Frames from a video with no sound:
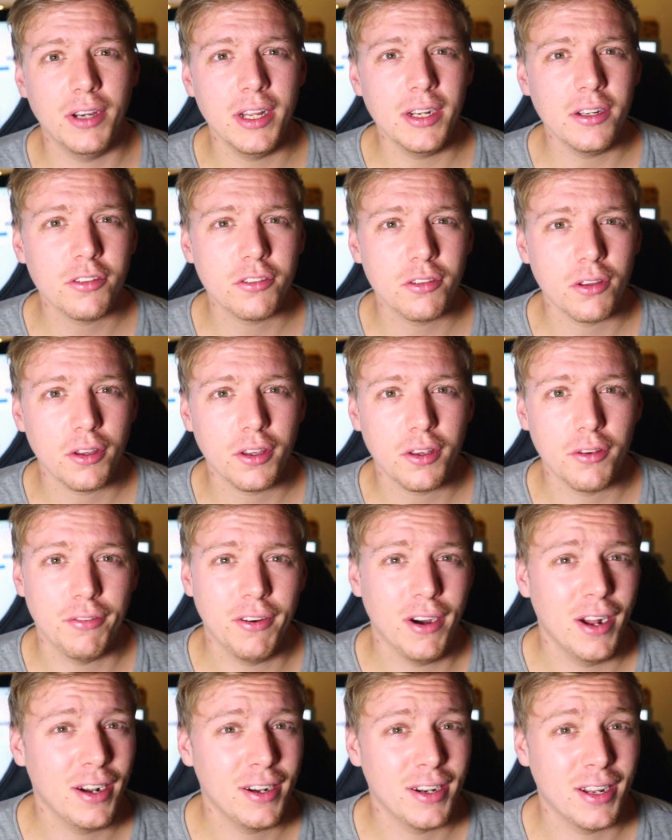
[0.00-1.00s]
Wenn es euch
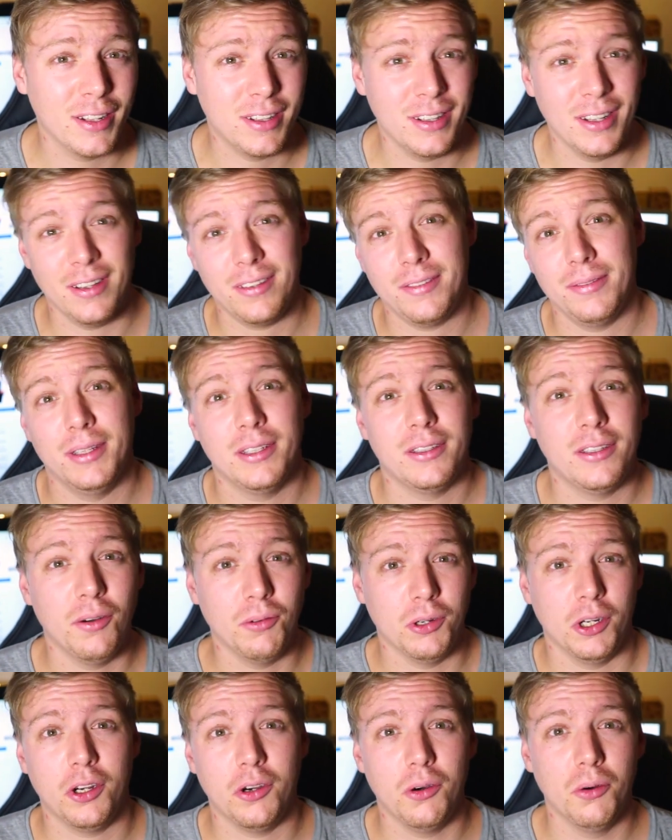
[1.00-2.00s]
gefallen hat, lasst mir einen
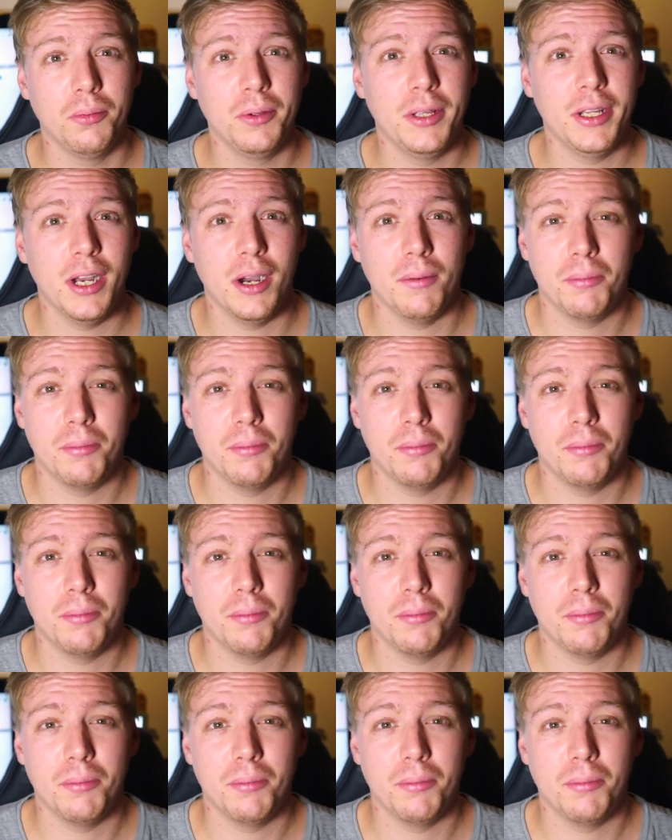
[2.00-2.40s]
Daumen nach oben hier,